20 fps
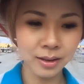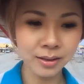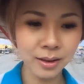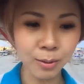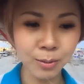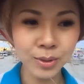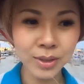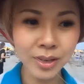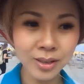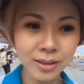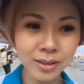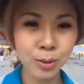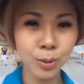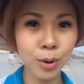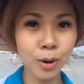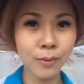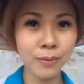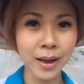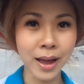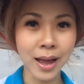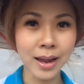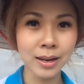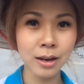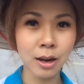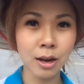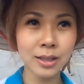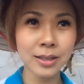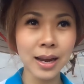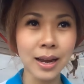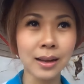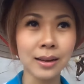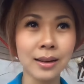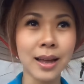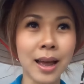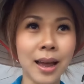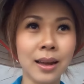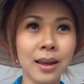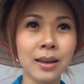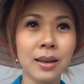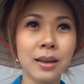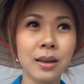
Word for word: cầu xin Chúa và nói rằng là